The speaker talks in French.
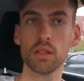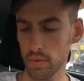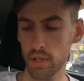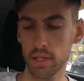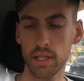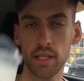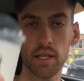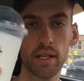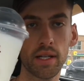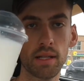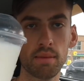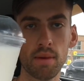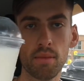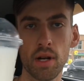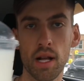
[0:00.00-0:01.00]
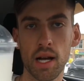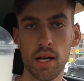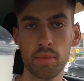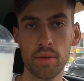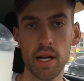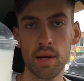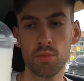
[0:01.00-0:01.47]
Ok, honnêtement, il me l'a
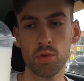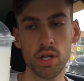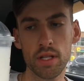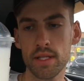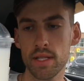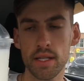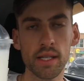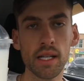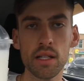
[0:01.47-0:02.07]
rempli à moitié.